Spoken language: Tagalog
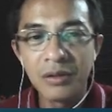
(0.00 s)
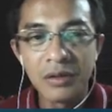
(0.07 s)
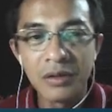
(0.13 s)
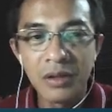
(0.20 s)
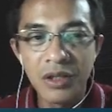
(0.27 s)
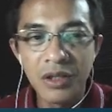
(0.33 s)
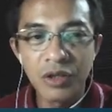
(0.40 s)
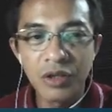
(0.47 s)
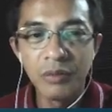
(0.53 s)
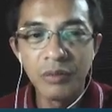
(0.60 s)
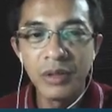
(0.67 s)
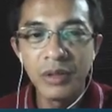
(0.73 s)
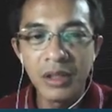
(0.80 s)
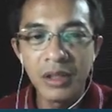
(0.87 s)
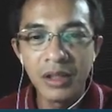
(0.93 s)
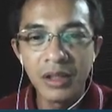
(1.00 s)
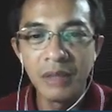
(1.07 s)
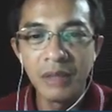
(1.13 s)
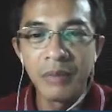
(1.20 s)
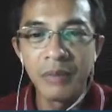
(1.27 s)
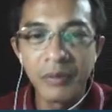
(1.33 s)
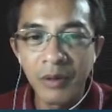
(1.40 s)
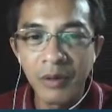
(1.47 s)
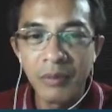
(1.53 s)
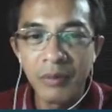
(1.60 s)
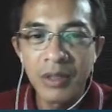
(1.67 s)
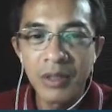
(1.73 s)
This is committed in the performance